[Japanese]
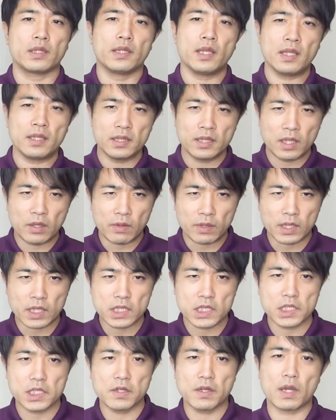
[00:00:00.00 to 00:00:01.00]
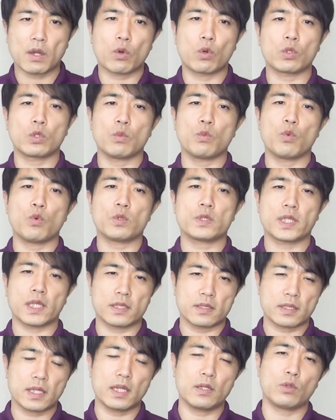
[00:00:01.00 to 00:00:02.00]
なんで私には子供を
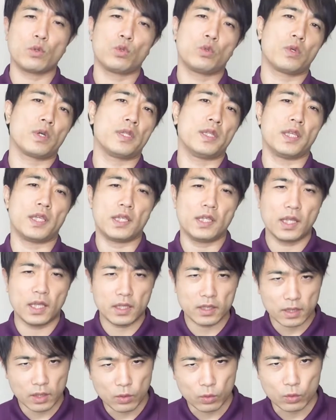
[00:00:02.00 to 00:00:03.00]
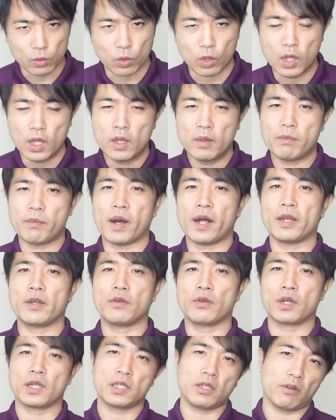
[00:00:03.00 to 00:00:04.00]
授かることができないんだろうと。周り
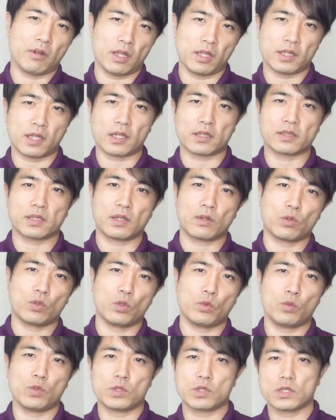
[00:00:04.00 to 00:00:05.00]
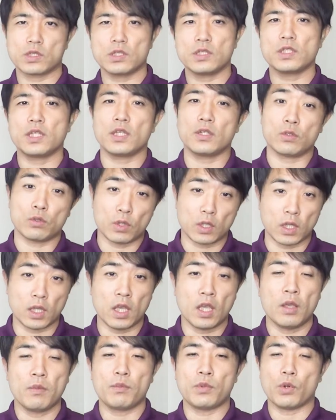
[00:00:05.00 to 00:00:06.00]
の方はね、たくさん子供を作っているのに、
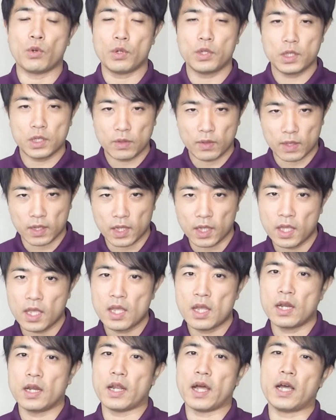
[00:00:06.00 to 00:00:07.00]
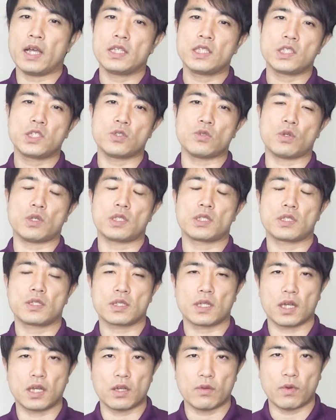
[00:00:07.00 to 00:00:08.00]
病院ではね、卵子の
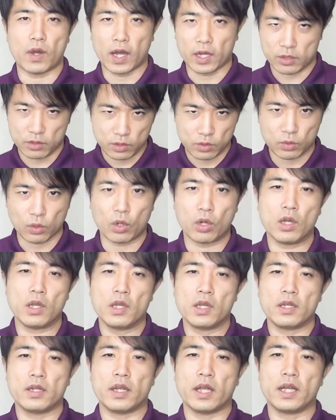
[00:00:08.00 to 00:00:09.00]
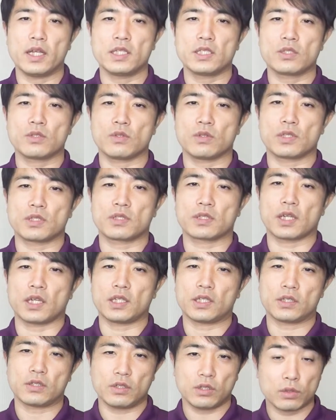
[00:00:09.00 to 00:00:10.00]
質が悪いと、卵子の質が
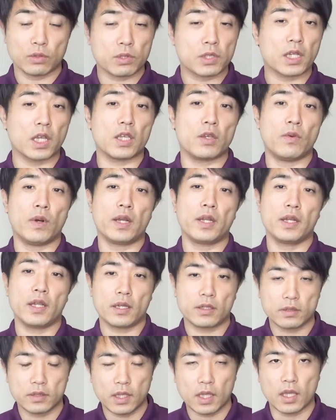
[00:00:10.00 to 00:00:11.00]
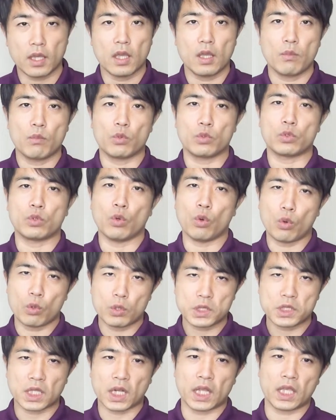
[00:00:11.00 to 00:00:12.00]
低いとしか言われなくて、もうど
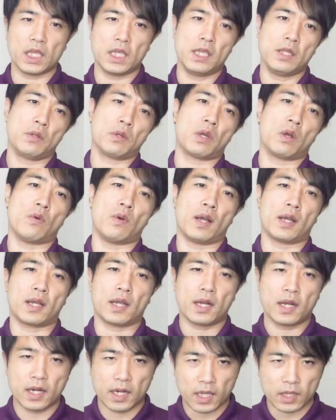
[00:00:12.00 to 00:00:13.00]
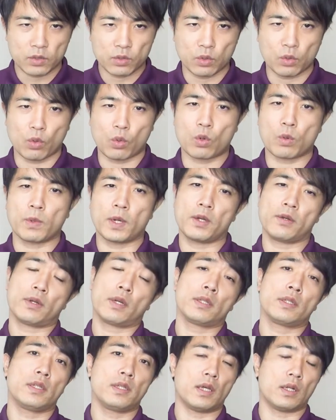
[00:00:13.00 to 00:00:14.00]
うしたらいいのかわからないというお困りの
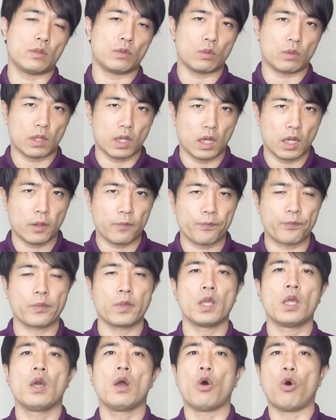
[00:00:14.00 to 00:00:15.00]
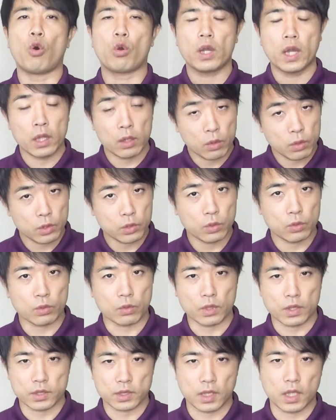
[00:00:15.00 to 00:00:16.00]
方であるとか、他の人
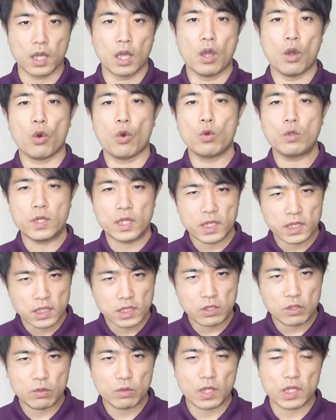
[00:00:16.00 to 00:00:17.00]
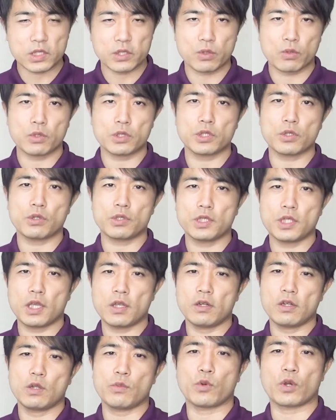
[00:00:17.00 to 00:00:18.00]
とですね、同じような食事をして
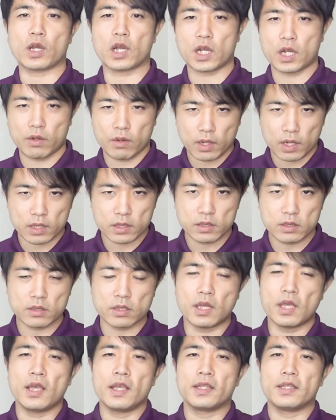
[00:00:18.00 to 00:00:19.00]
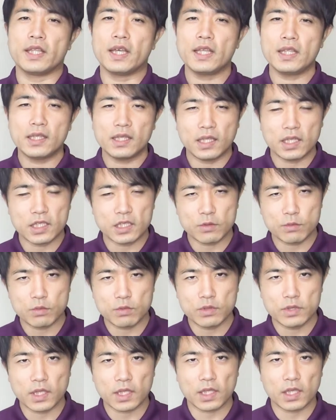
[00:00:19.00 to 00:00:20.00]
いるにもかかわらず、なんで自
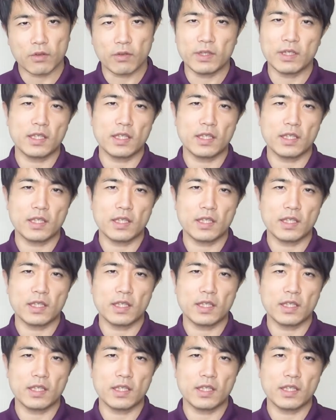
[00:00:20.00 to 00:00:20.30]
分だけは、